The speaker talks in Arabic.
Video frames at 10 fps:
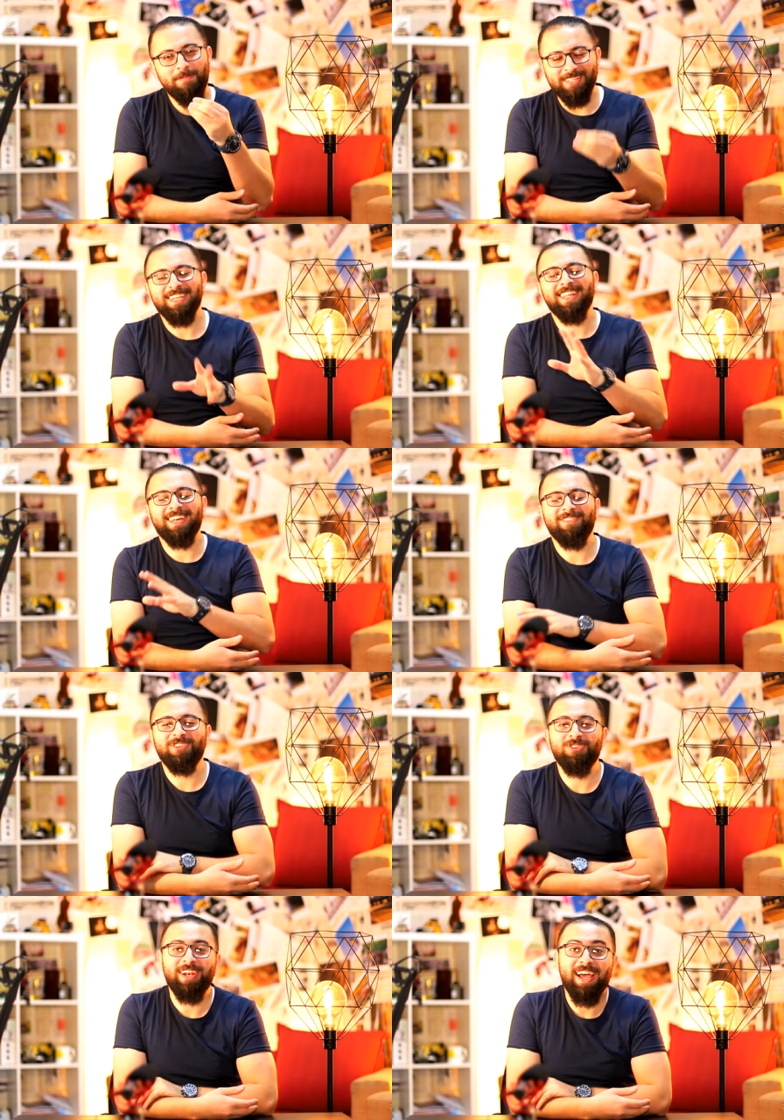بس احضر
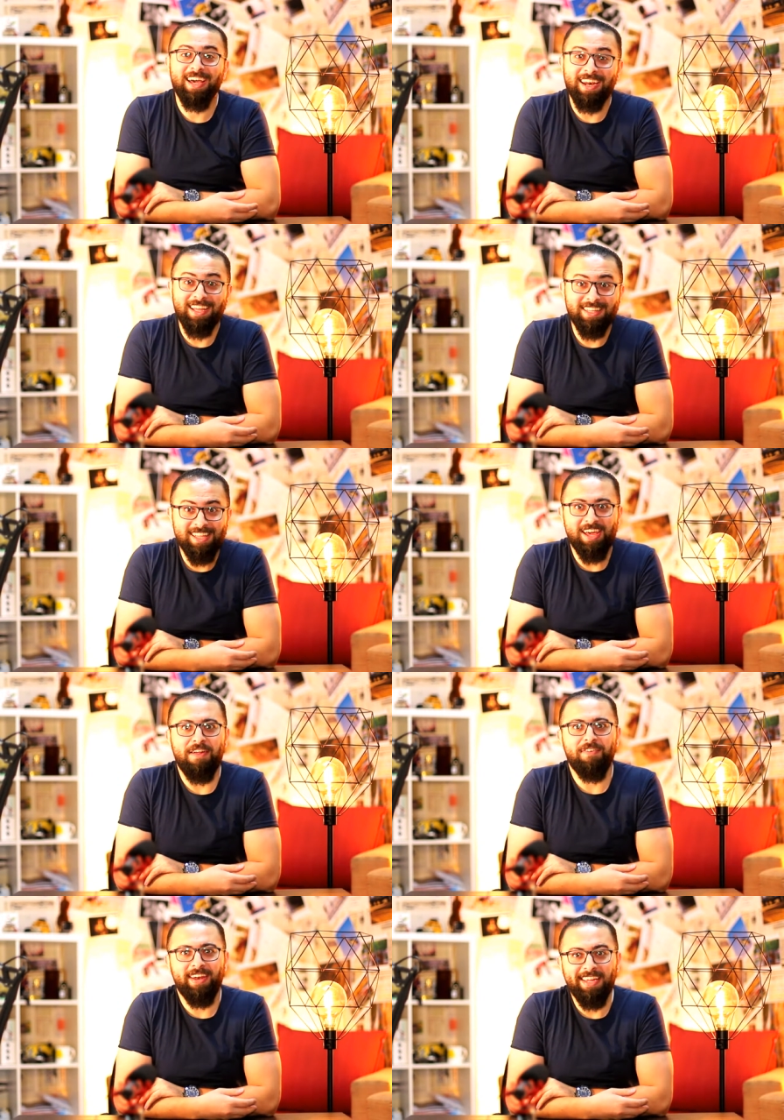الفيديو للاخر لحتى
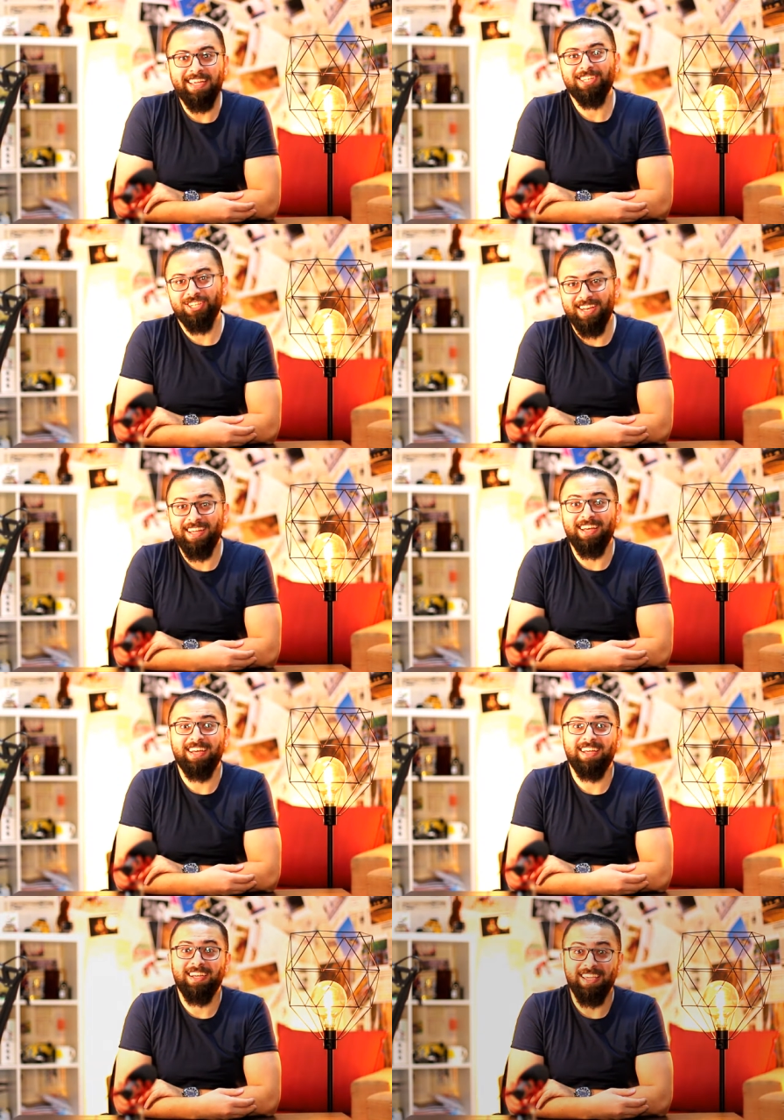تعرف عن ايش انا
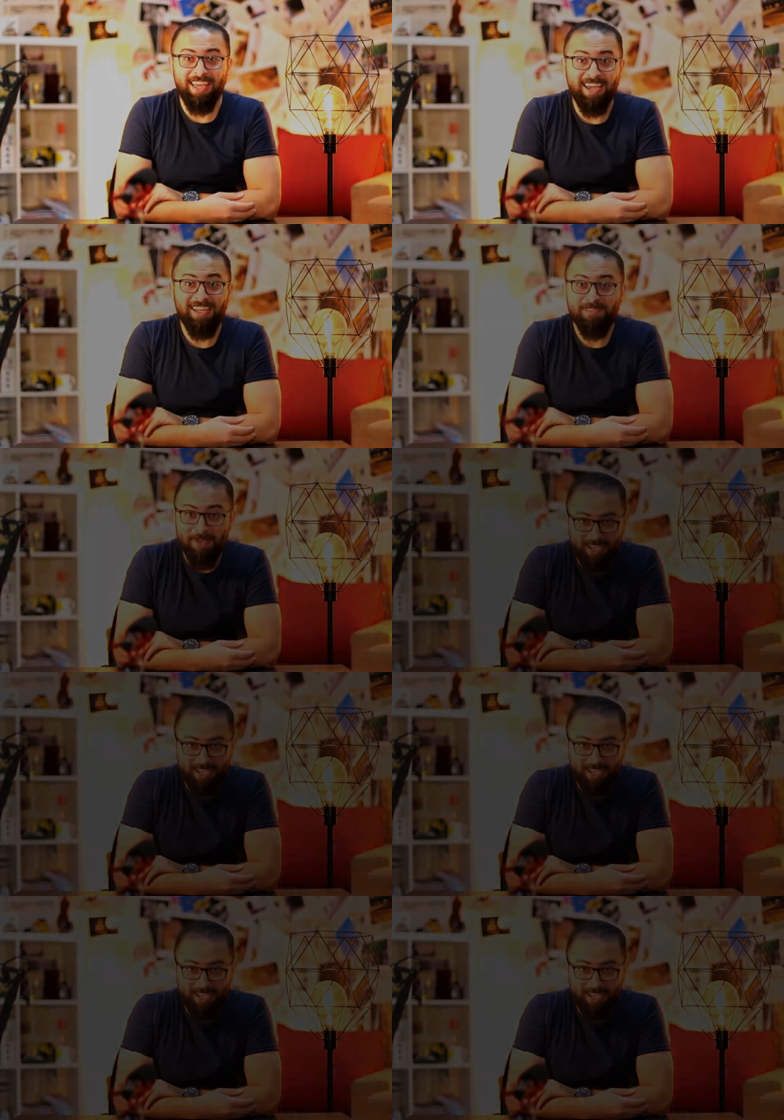قاعد